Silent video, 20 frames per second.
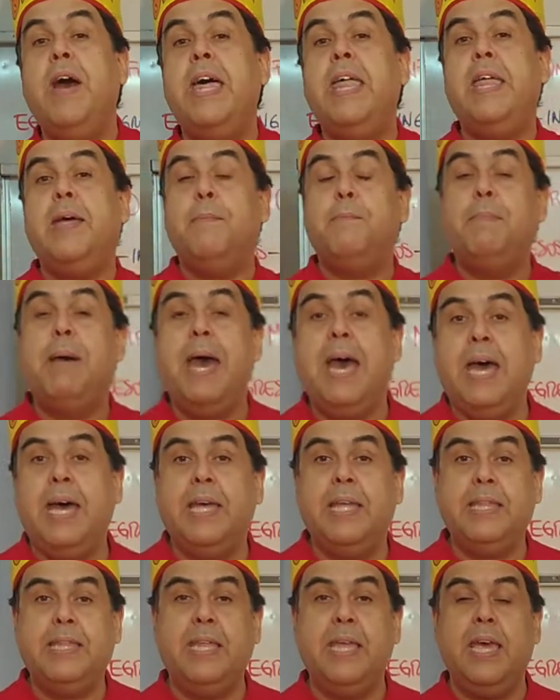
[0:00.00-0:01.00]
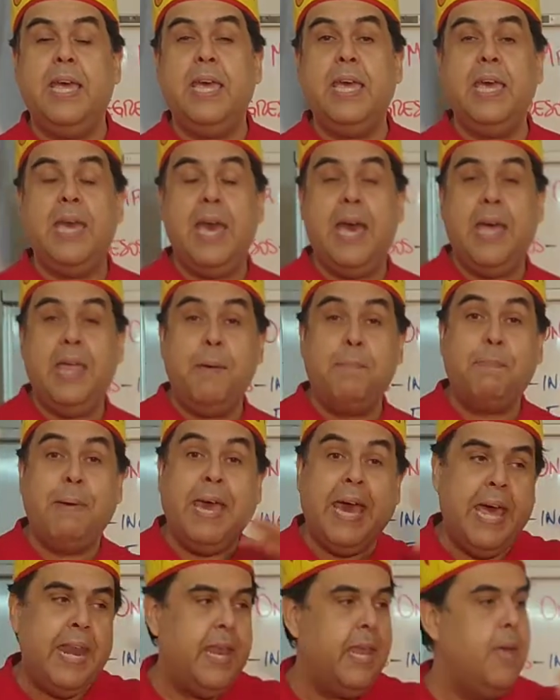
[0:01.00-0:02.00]
va, va eh, a
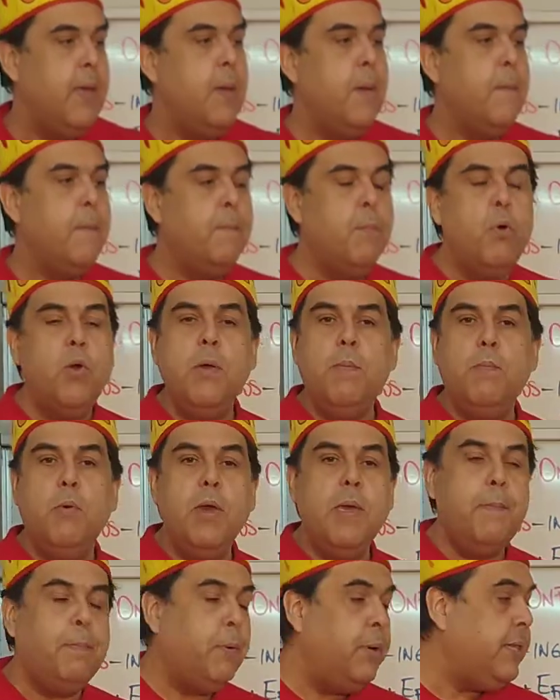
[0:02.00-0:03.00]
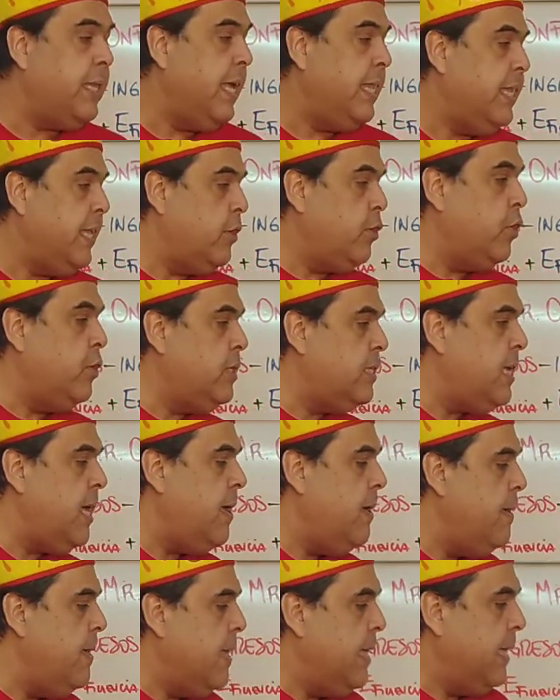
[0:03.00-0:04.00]
despegar. Muy, muy importante.
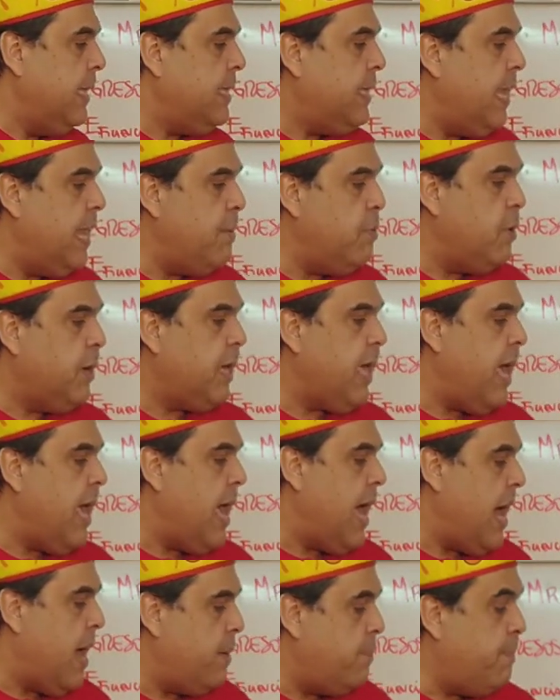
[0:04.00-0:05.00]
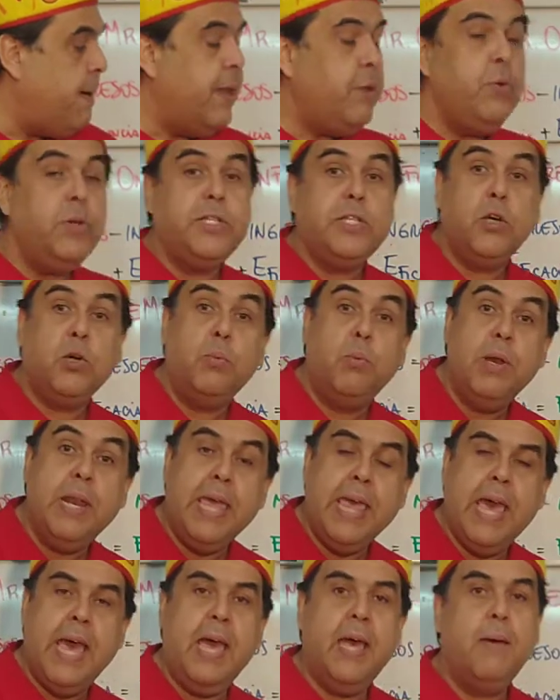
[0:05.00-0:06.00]
Entonces, tenemos que armar nuestra
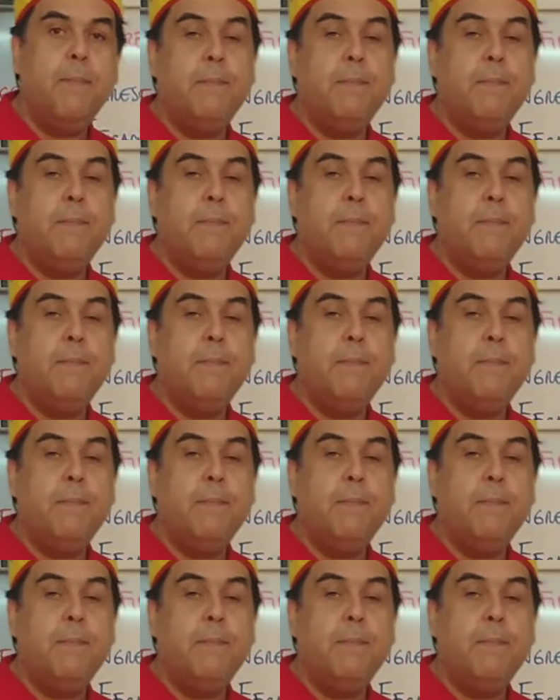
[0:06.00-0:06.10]
comunidad,